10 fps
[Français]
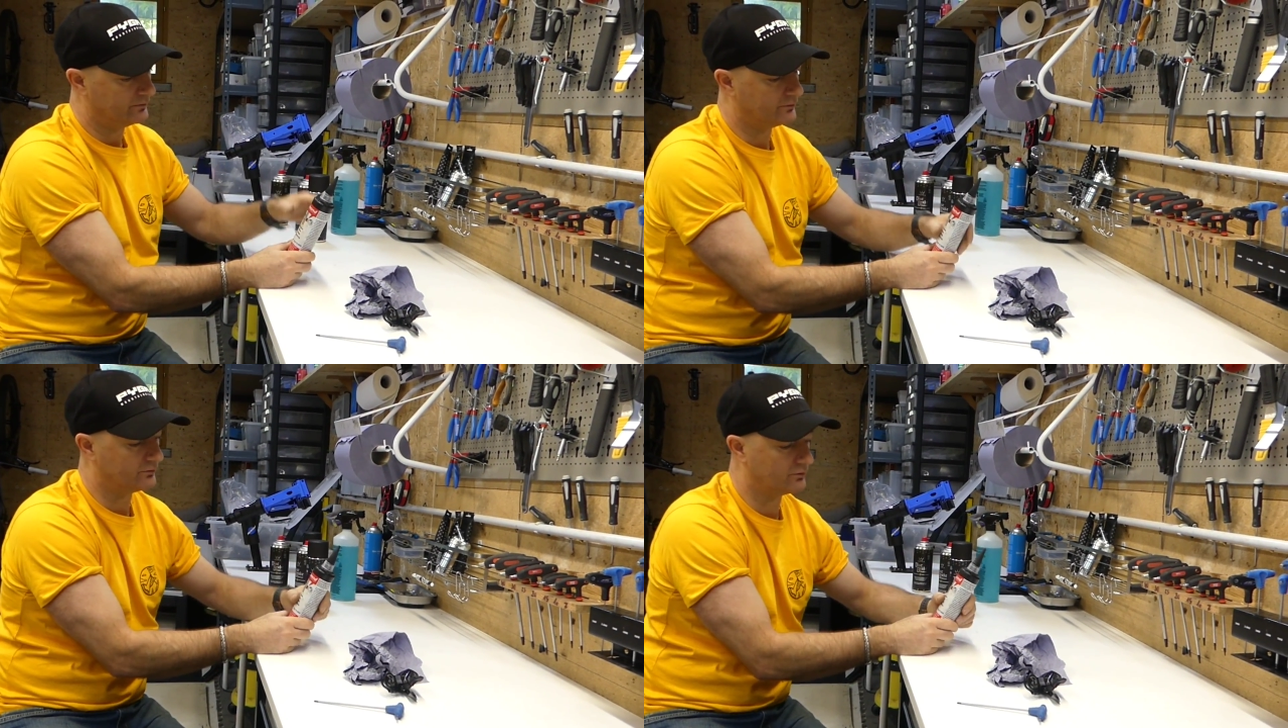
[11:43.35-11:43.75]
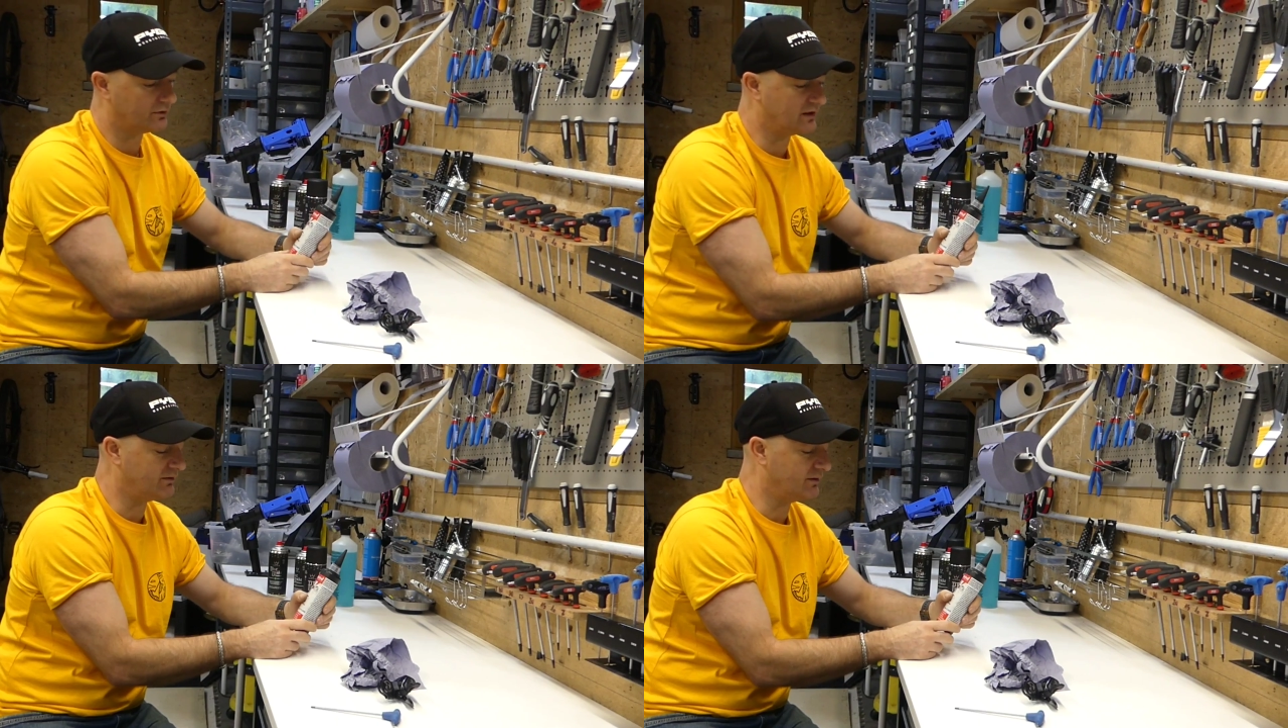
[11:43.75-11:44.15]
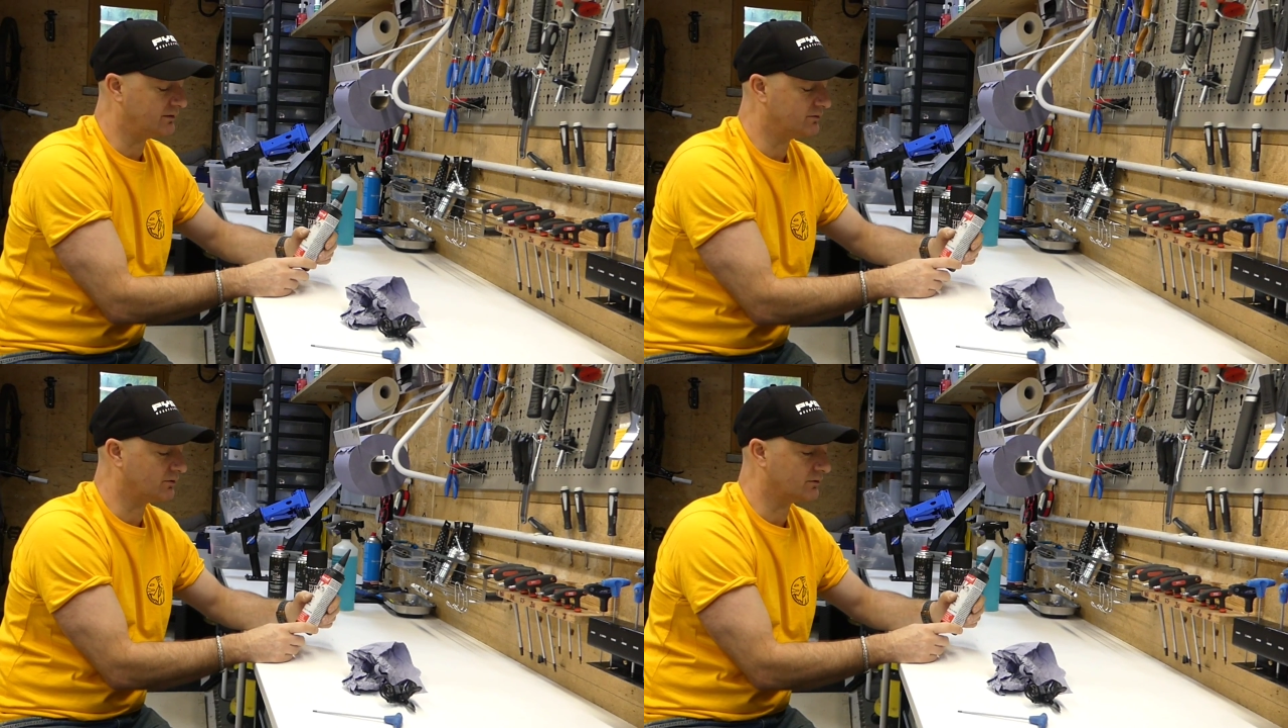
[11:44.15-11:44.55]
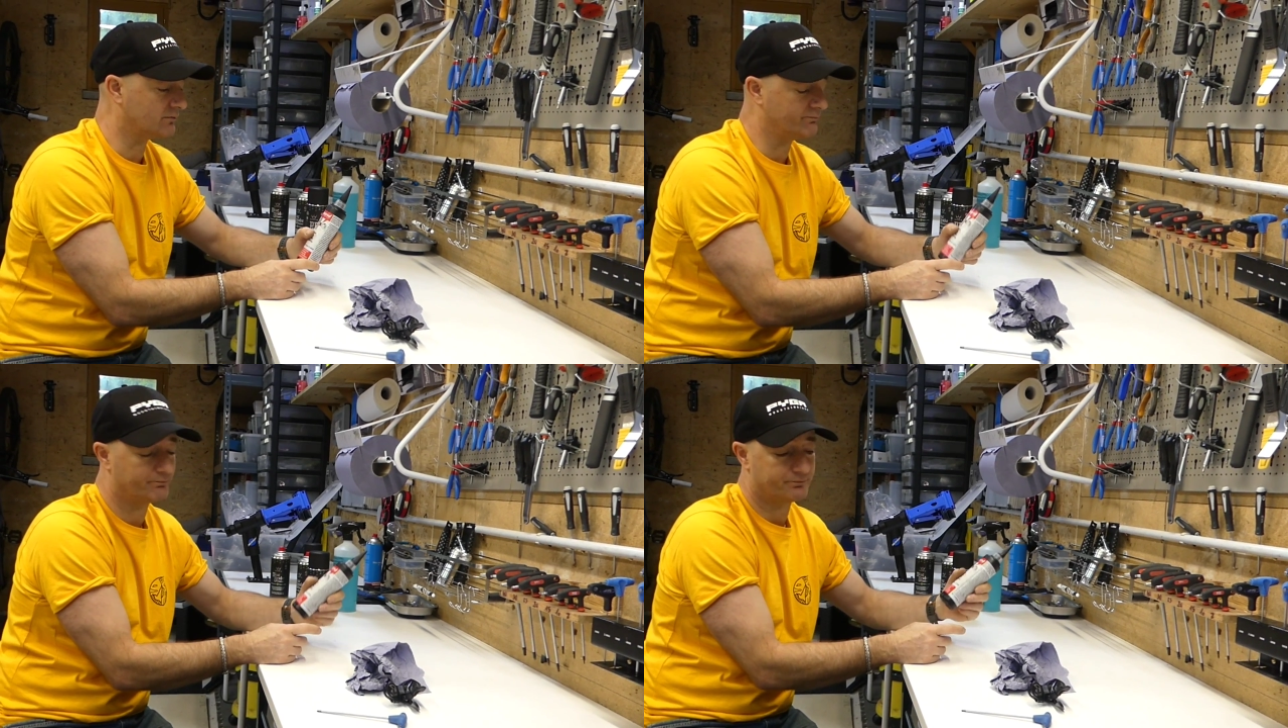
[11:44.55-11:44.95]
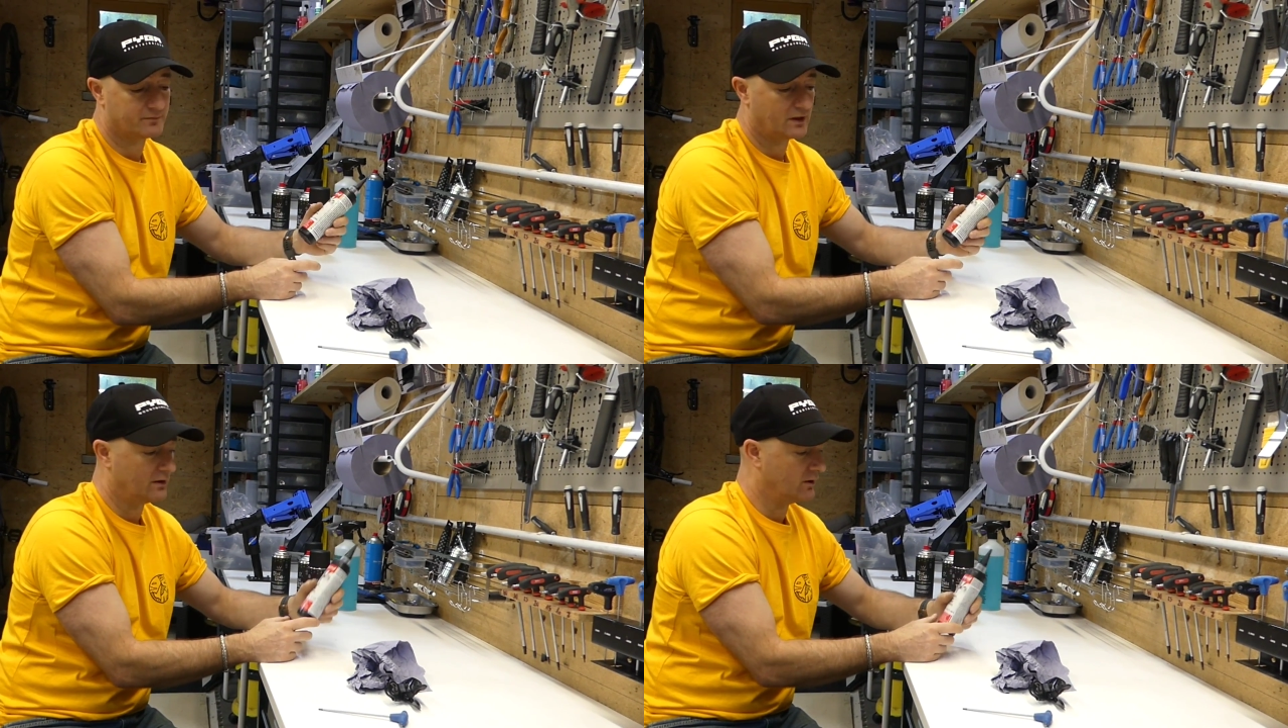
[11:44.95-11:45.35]
sur, tes, sur
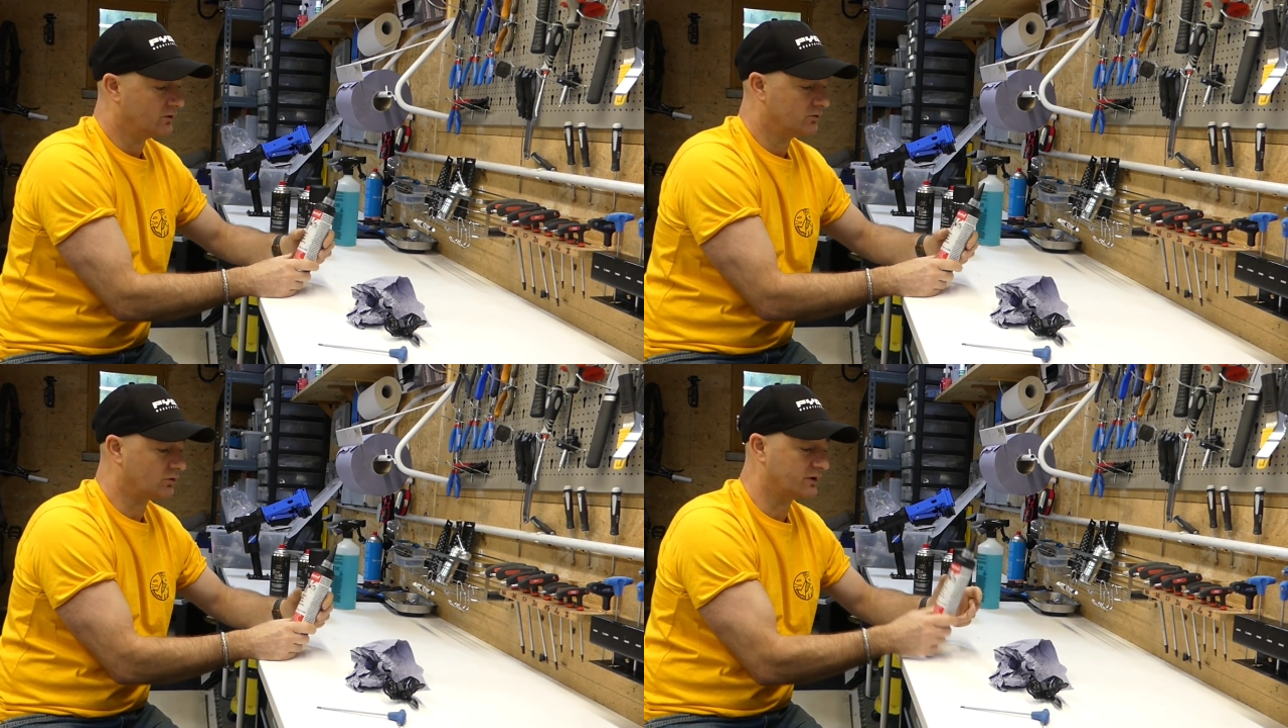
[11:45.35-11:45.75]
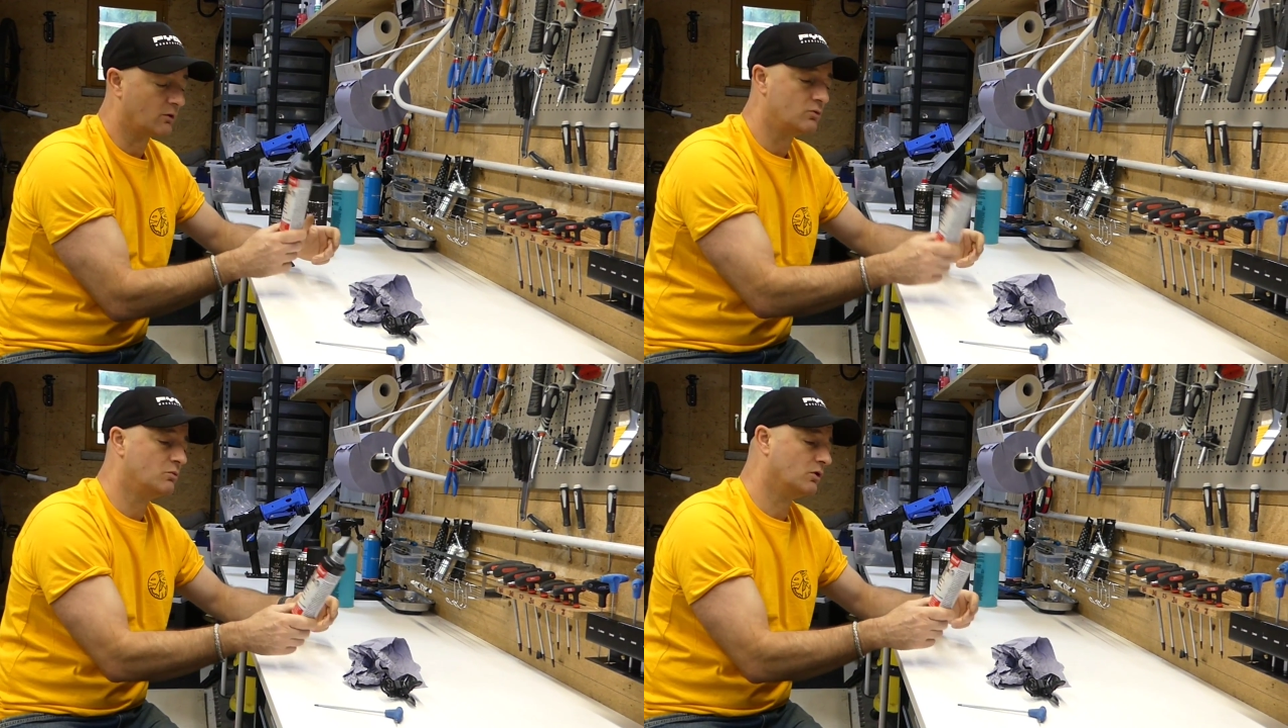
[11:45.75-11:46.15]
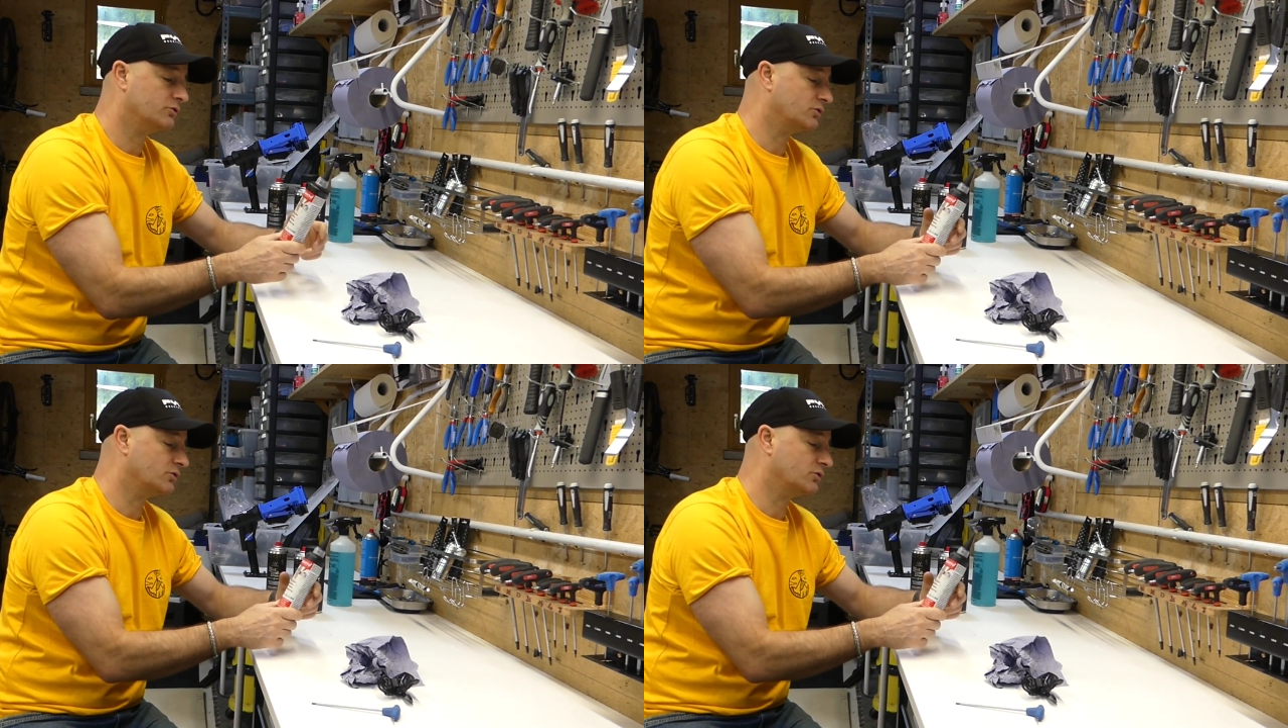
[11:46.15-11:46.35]
sur des roulements,